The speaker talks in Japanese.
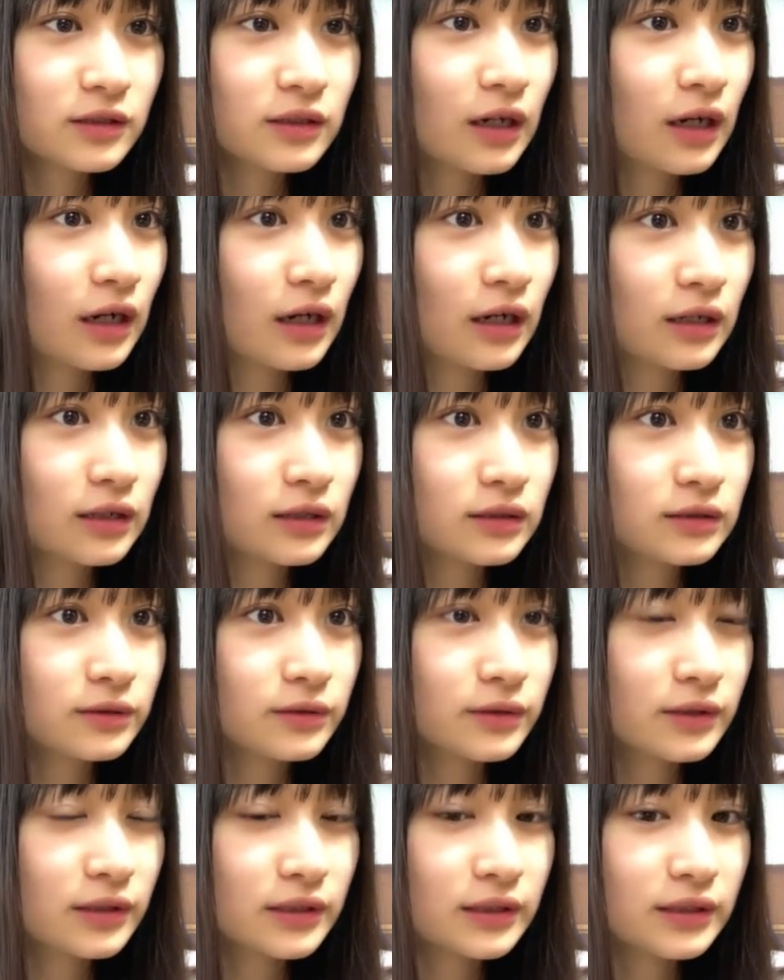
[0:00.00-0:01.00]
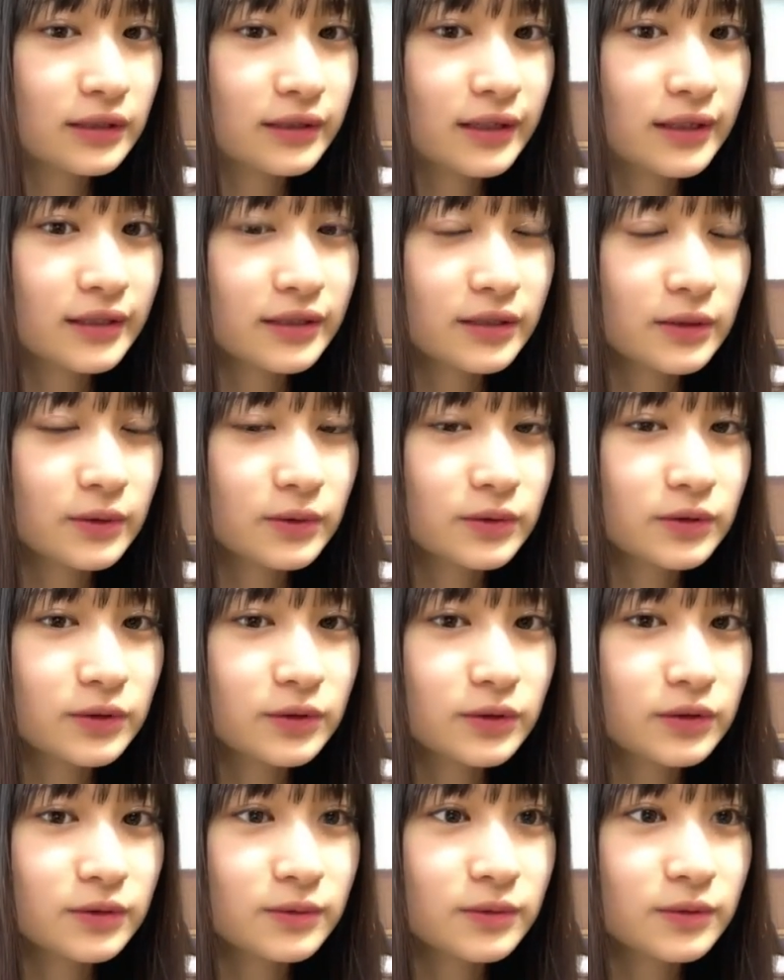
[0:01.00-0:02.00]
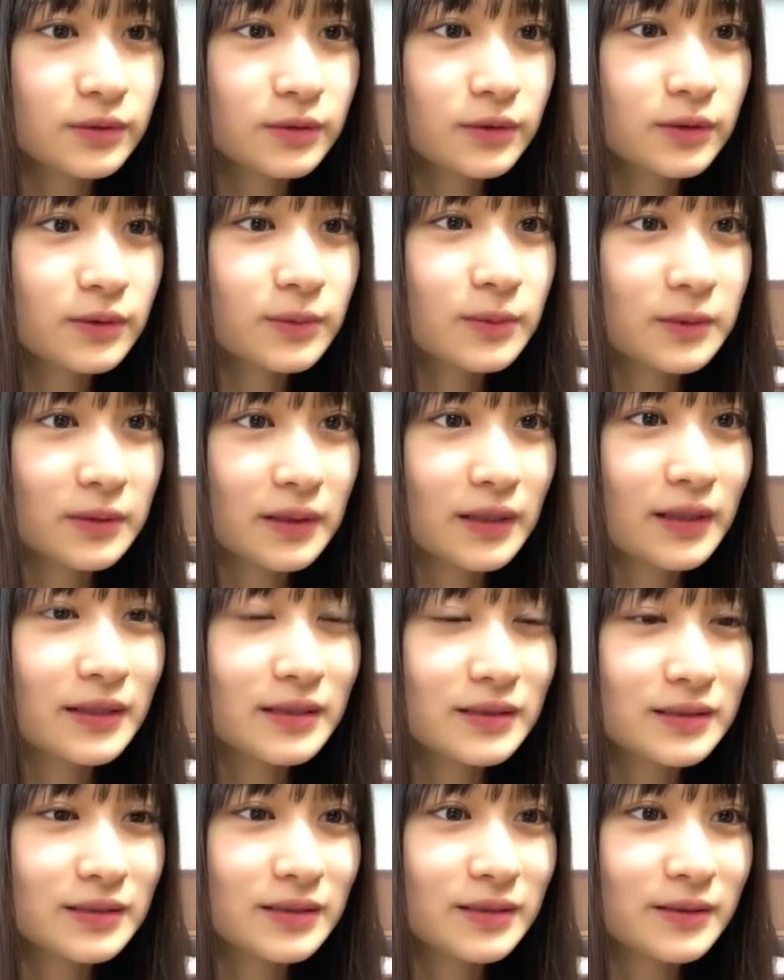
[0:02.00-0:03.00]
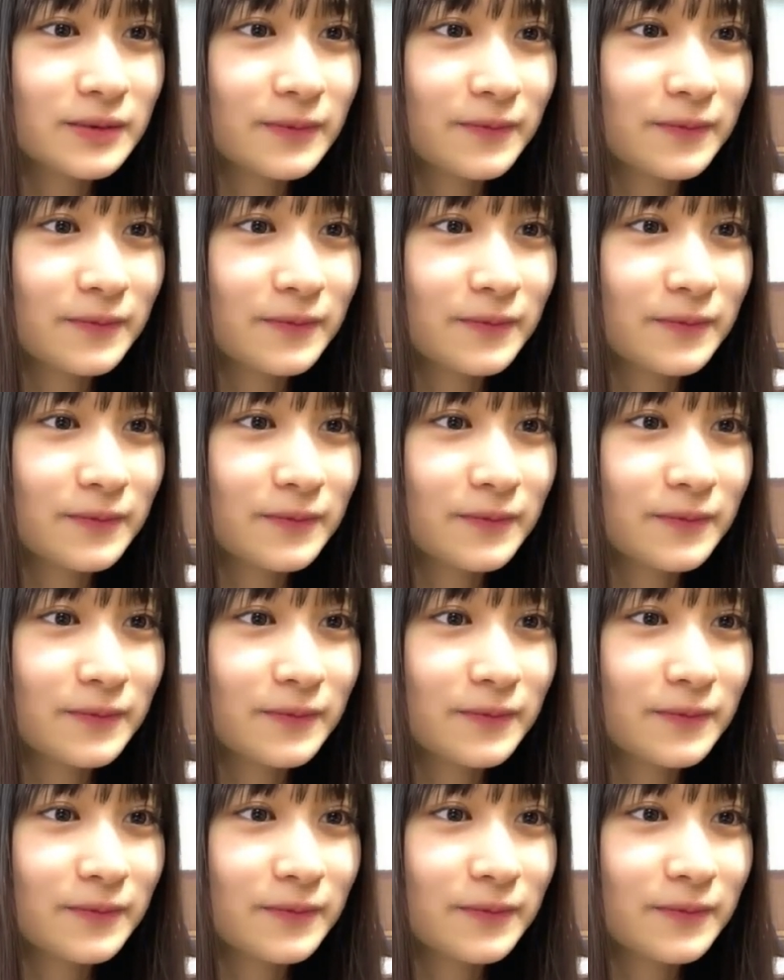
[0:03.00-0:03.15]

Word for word: は取れてないと落ち込むこともないし